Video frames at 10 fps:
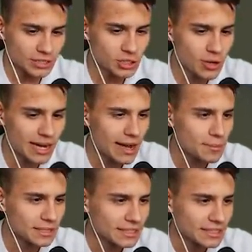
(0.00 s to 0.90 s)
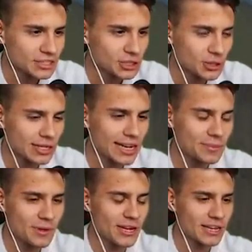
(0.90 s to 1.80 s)
Szukam!
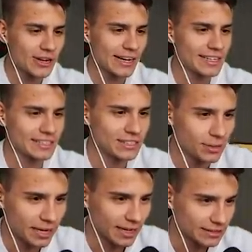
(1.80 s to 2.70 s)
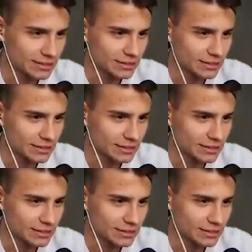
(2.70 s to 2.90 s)
Szukam, moi kochani, dobra.